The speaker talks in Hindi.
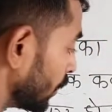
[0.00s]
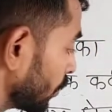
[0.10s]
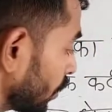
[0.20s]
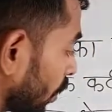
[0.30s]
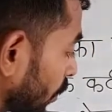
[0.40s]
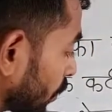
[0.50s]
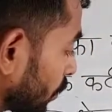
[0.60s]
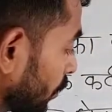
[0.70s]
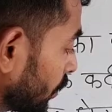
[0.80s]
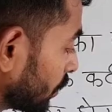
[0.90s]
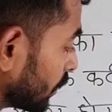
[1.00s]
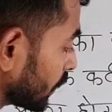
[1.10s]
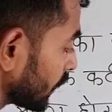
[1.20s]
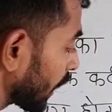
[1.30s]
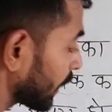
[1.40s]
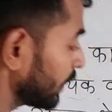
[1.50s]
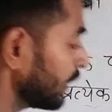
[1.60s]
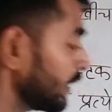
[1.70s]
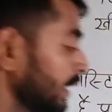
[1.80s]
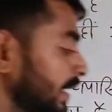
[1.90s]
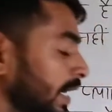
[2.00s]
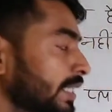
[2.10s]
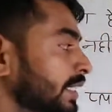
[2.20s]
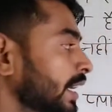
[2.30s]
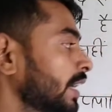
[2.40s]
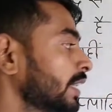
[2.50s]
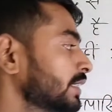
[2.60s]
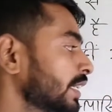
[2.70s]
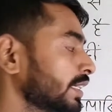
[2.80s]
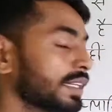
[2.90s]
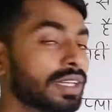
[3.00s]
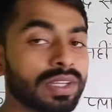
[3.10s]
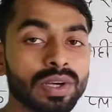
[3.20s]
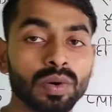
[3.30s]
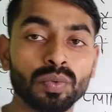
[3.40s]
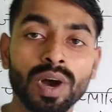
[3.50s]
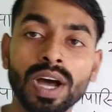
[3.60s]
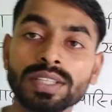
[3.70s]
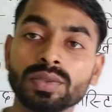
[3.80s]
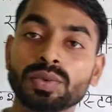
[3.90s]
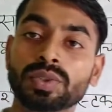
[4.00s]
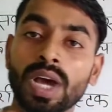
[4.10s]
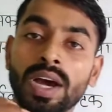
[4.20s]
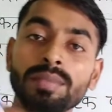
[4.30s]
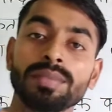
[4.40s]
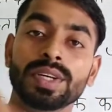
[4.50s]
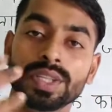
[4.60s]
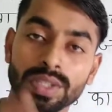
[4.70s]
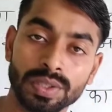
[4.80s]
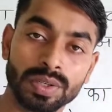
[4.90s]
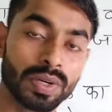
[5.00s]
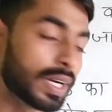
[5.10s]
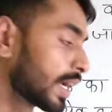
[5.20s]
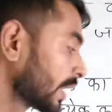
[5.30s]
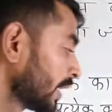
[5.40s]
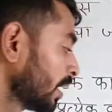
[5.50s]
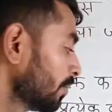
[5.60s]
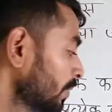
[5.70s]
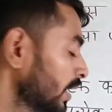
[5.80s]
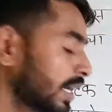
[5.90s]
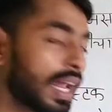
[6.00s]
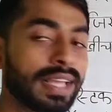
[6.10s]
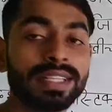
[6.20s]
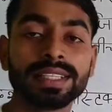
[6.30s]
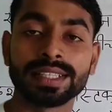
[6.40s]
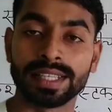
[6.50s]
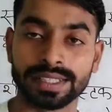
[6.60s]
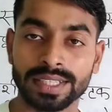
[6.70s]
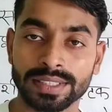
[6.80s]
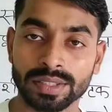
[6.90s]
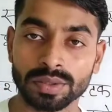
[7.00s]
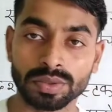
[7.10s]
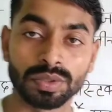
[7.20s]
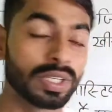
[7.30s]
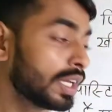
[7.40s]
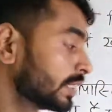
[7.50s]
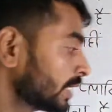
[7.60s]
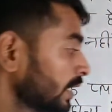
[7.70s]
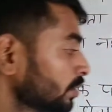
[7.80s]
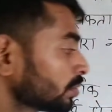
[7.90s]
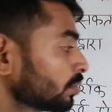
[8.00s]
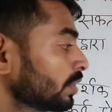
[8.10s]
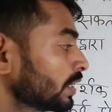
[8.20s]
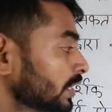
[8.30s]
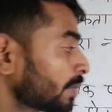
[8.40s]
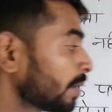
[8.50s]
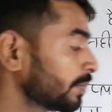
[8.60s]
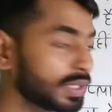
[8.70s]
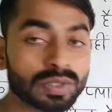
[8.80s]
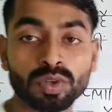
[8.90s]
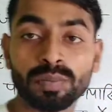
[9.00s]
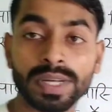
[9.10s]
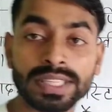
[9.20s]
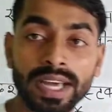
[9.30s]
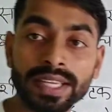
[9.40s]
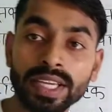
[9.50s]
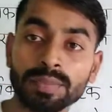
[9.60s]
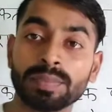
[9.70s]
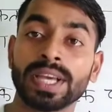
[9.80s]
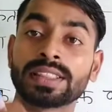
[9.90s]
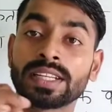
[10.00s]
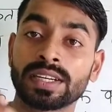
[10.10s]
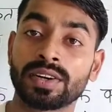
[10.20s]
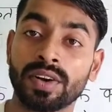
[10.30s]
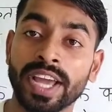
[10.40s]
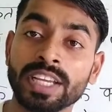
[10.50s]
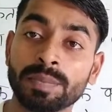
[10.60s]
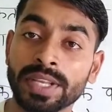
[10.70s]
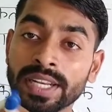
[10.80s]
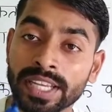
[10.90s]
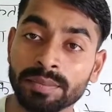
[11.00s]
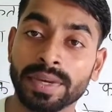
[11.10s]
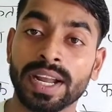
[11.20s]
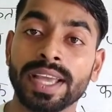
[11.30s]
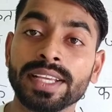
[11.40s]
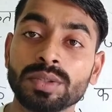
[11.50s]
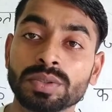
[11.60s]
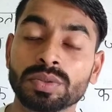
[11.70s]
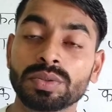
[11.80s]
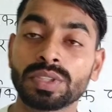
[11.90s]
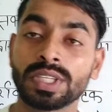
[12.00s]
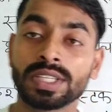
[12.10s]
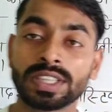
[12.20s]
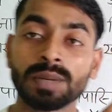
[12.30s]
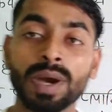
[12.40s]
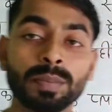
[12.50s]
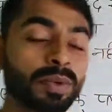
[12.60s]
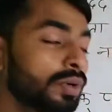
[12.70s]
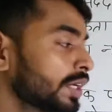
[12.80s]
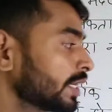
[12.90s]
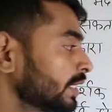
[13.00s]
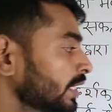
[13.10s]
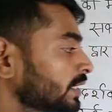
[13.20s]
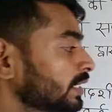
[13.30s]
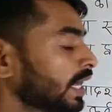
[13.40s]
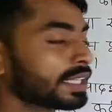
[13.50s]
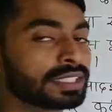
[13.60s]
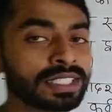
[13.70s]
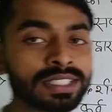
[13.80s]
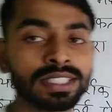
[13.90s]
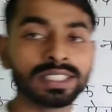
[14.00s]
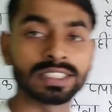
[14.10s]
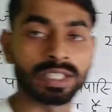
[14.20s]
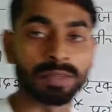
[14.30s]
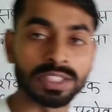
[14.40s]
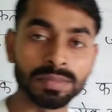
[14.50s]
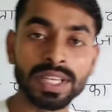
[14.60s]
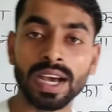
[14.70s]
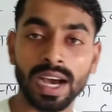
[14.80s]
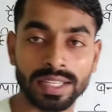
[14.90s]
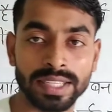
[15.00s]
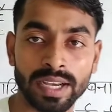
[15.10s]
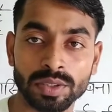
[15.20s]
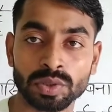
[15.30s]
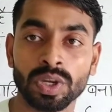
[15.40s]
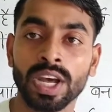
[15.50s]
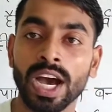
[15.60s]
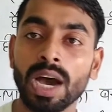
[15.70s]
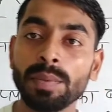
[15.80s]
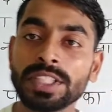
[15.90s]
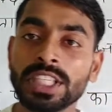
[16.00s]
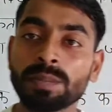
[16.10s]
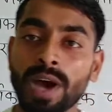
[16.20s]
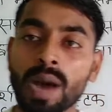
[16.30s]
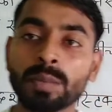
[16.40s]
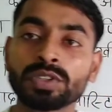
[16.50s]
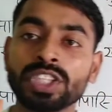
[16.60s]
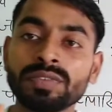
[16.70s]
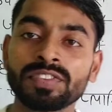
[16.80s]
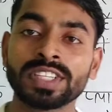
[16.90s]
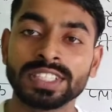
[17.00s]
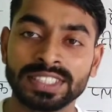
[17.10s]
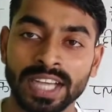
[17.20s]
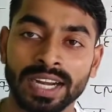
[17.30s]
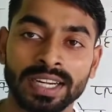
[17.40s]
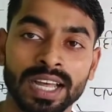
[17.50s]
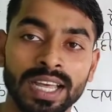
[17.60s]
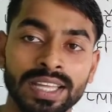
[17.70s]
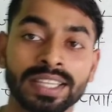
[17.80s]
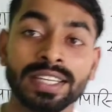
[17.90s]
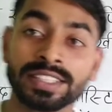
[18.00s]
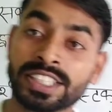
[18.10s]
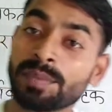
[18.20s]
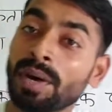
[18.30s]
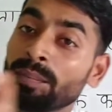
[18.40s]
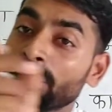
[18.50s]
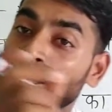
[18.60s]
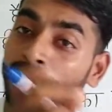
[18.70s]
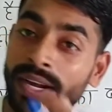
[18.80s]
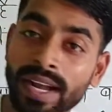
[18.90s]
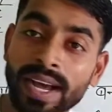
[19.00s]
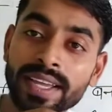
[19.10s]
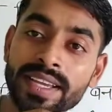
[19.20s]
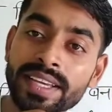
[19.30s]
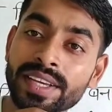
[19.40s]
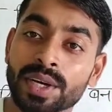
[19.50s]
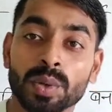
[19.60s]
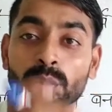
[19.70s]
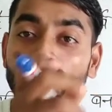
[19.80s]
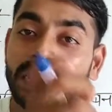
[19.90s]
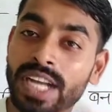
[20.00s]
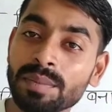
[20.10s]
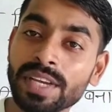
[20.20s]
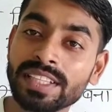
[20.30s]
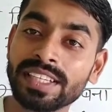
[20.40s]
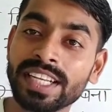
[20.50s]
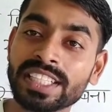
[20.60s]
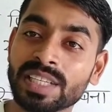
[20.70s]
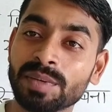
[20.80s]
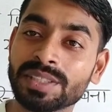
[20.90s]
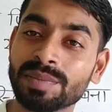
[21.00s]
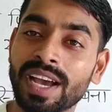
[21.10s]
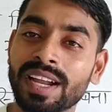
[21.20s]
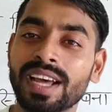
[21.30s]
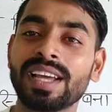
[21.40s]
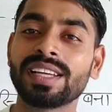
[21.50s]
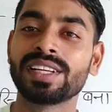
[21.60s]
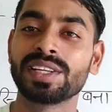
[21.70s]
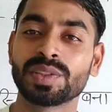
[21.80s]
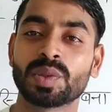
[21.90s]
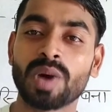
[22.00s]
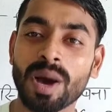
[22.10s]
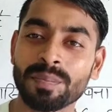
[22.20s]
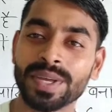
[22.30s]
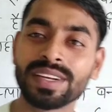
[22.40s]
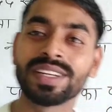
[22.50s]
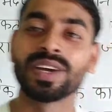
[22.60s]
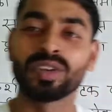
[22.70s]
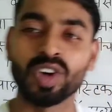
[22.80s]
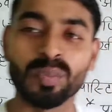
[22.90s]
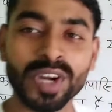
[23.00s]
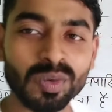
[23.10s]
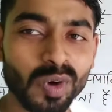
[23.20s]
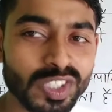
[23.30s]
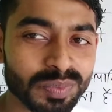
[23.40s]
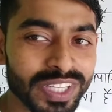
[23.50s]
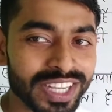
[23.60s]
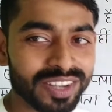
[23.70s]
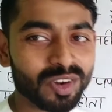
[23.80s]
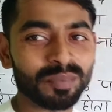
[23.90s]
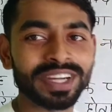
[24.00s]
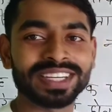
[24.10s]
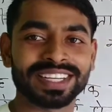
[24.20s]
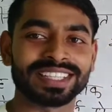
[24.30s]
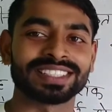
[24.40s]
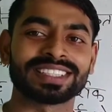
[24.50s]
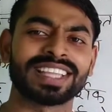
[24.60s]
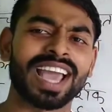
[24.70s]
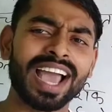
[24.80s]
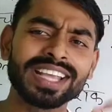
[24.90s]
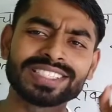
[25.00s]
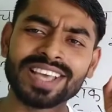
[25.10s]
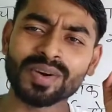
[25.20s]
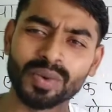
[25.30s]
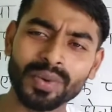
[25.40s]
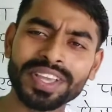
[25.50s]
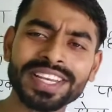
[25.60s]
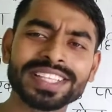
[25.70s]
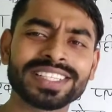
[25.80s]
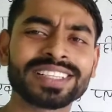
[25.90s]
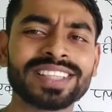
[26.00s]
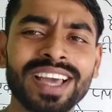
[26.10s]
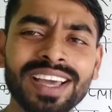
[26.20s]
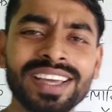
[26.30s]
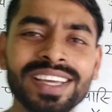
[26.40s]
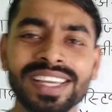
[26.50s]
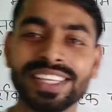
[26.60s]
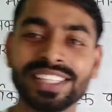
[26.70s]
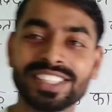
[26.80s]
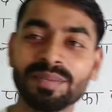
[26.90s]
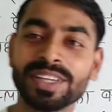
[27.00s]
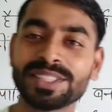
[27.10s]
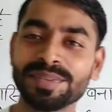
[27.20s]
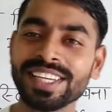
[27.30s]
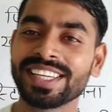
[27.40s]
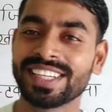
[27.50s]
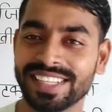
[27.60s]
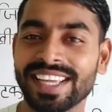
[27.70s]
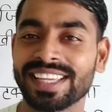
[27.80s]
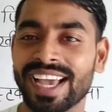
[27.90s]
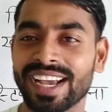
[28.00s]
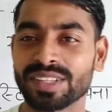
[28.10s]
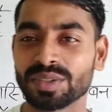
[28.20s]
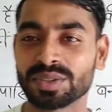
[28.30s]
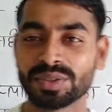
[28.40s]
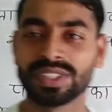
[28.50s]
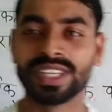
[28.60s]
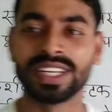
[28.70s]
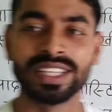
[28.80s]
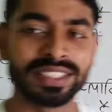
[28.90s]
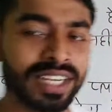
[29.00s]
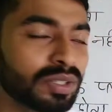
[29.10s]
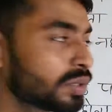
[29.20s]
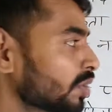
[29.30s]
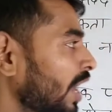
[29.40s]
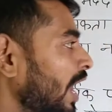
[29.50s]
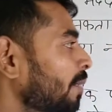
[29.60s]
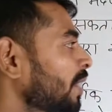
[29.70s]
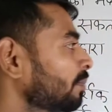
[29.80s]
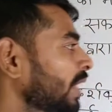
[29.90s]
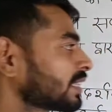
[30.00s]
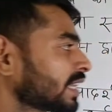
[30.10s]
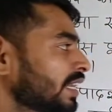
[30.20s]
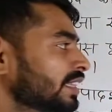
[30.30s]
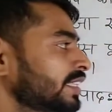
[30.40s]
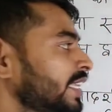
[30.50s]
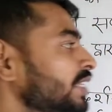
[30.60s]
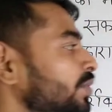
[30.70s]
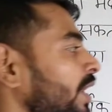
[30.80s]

तीनों डॉट को क्या करें टच करना चाहिए वहां से उसका हम रख के हम लाइन खींच लेते हैं दोस्तों चलिए दोस्तों जब हम इसको बताएंगे बेहतर ड्राइंग पे लेके बनाएंगे दोस्तों तब आपको ये चीज़ अच्छे से समझ में आ जाएगा दोस्तों अभी सिर्फ आपको सिर्फ जानना है जब हम बनाएंगे उस टाइम यदि नहीं समझ में आ रहा है तो आप फिर कमेंट बॉक्स में कमेंट कर सकते हैं ऐसा हो ही नहीं सकता कि समझ में नहीं आएगा दोस्तों चलिए दोस्तों अब हम बात कर रहे थे ये